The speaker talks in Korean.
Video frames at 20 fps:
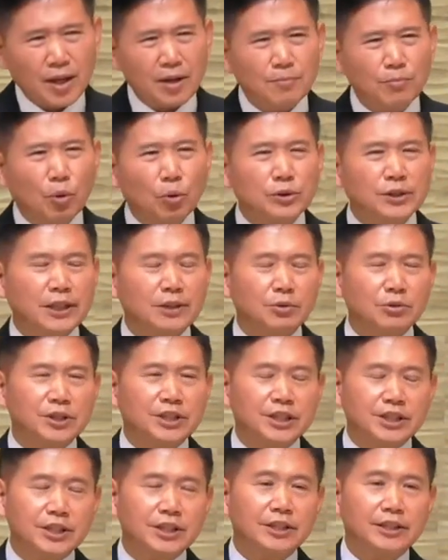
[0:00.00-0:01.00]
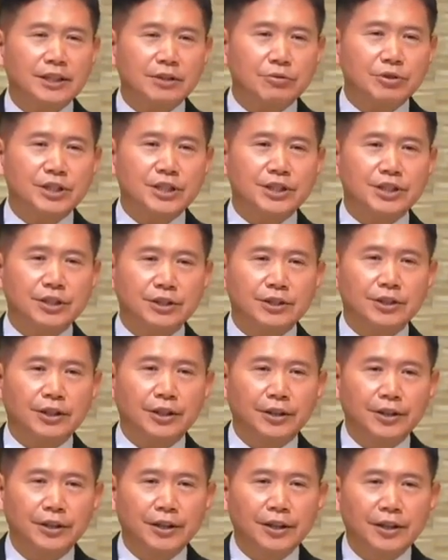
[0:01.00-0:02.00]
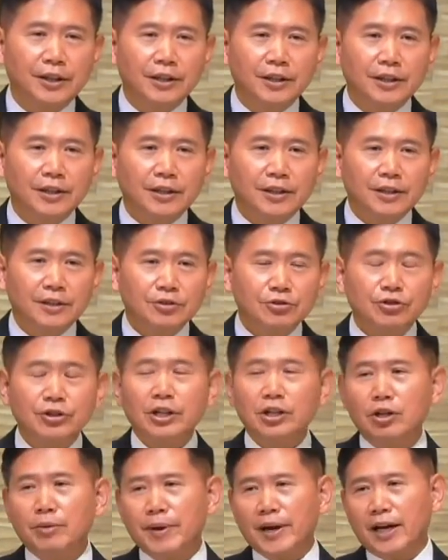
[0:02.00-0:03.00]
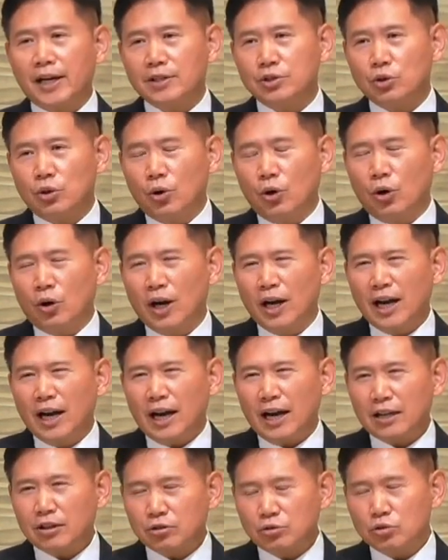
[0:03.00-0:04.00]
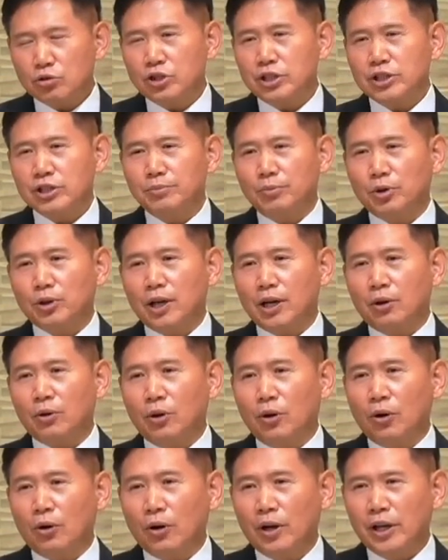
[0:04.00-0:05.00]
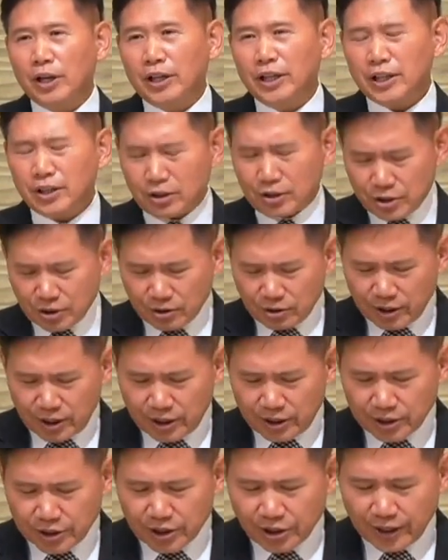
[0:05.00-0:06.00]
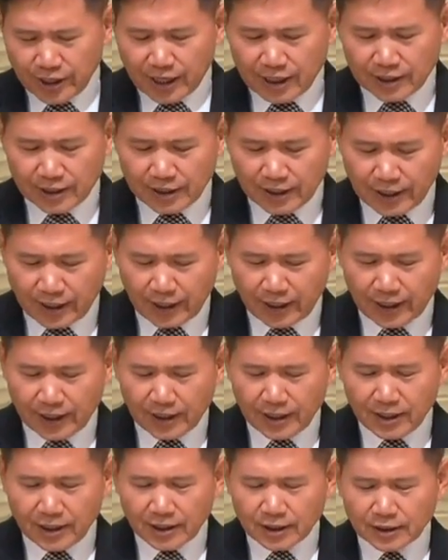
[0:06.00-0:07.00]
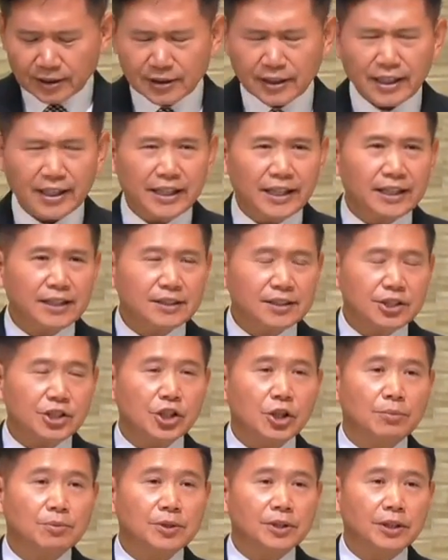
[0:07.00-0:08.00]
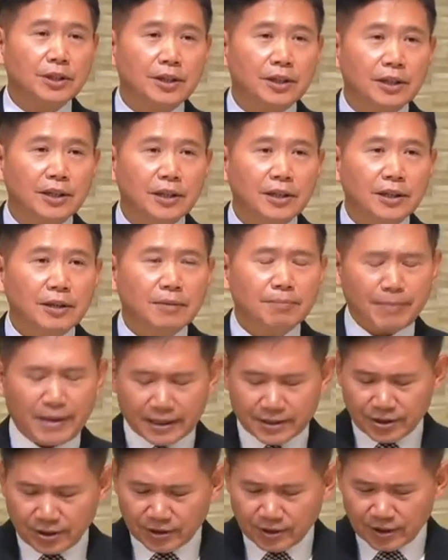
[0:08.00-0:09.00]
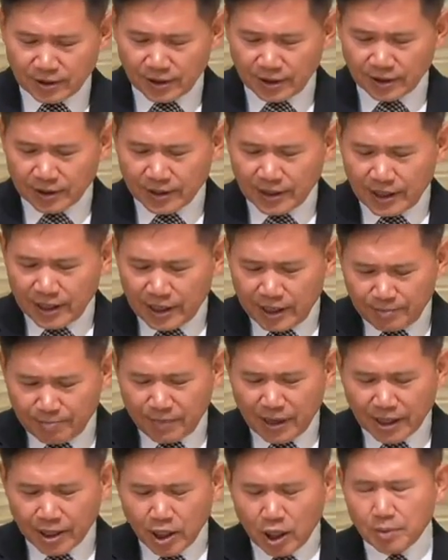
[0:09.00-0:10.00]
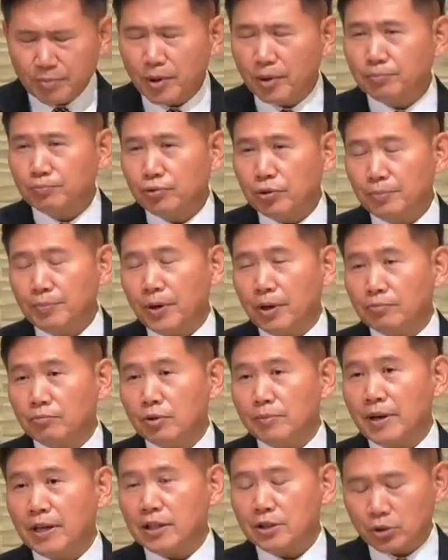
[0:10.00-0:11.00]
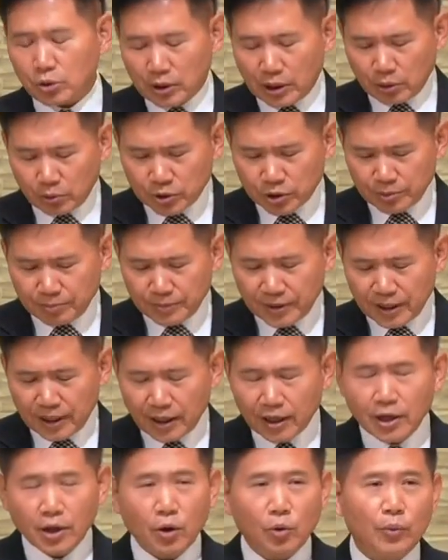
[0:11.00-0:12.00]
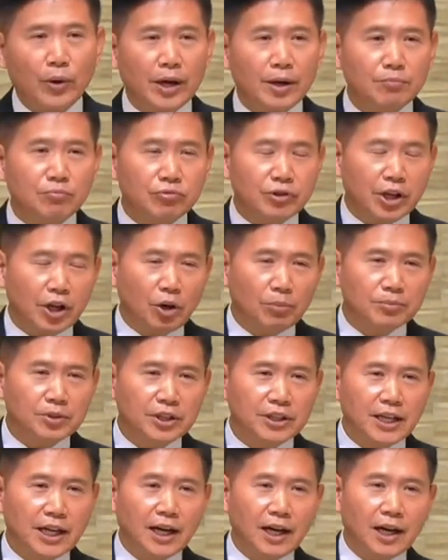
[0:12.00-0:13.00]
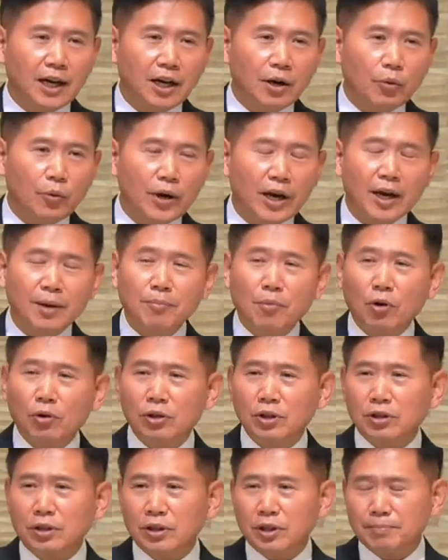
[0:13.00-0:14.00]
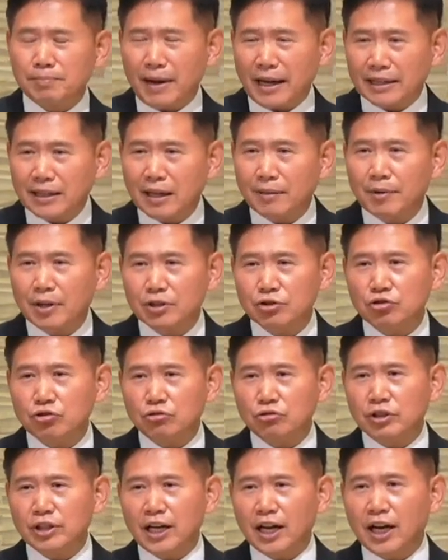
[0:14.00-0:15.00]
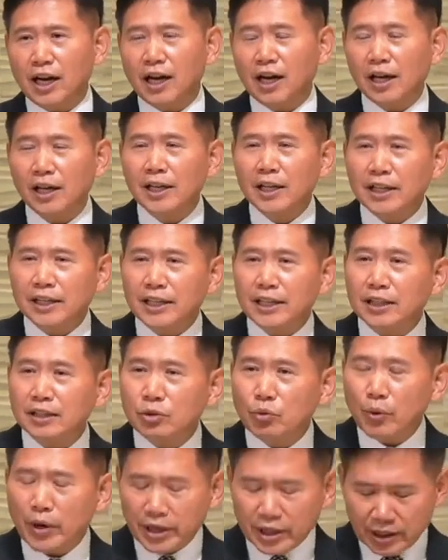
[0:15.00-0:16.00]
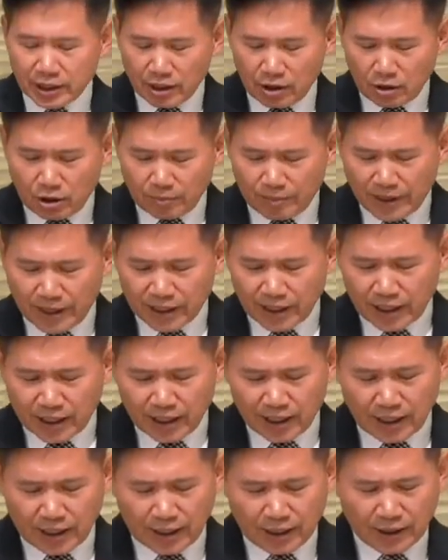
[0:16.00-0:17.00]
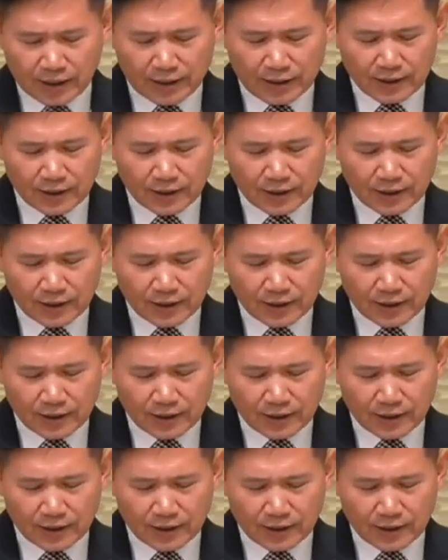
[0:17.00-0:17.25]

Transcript: 모세도 지칠 대로 지쳤어요. 출애굽해 가지고 하루도 쉬지 못하고 이것저것 일을 처리하는데 근데 일이 끝이 없어요. 백성들은 입만 열면 불평 불만을 쏟아놓습니다. 왜 물이 없느냐? 왜 먹을 거는 만나만 주느냐? 길은 왜 이렇게 험하냐?